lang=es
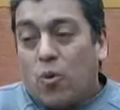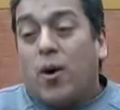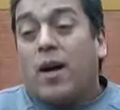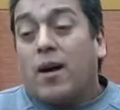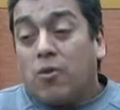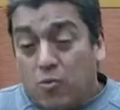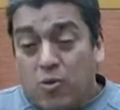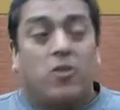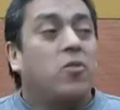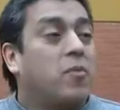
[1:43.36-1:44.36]
vivo acá, yo
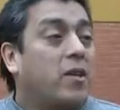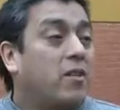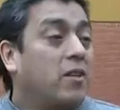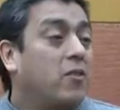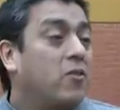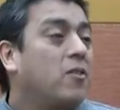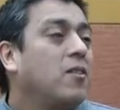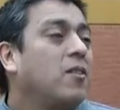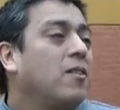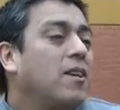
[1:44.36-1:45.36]
me siento parte de esto
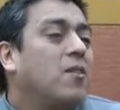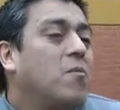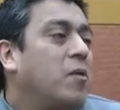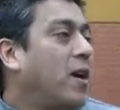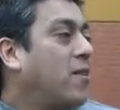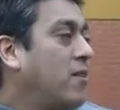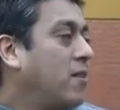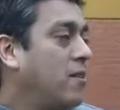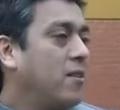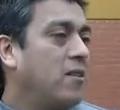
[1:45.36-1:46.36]
y es como mi casa.
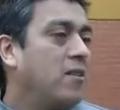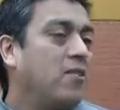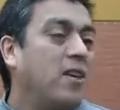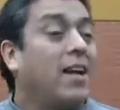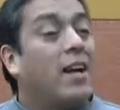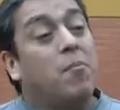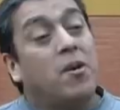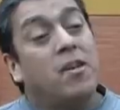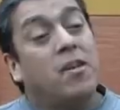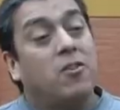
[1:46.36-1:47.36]
Llegar a la
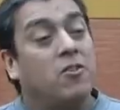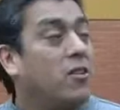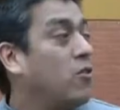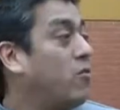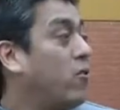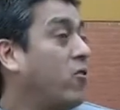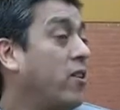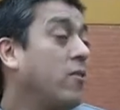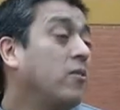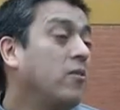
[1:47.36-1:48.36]
mañana, encontrar todo
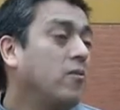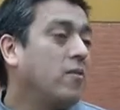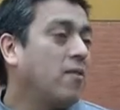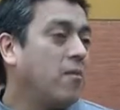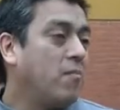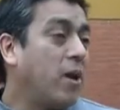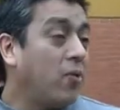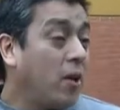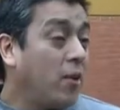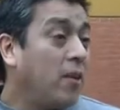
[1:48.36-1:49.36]
forzado, más
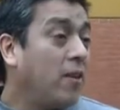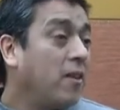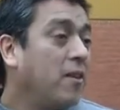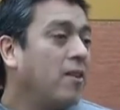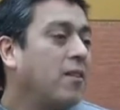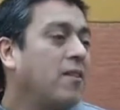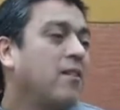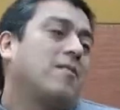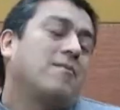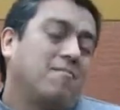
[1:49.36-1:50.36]
de una vez,
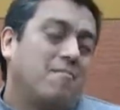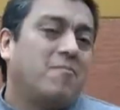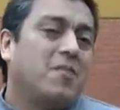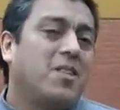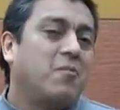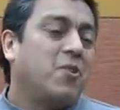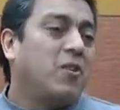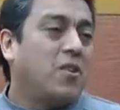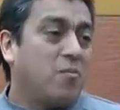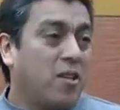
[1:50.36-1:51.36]
viste,
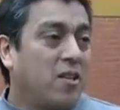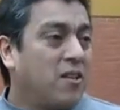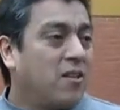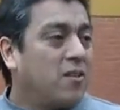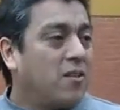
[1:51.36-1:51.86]
medio que te molesta.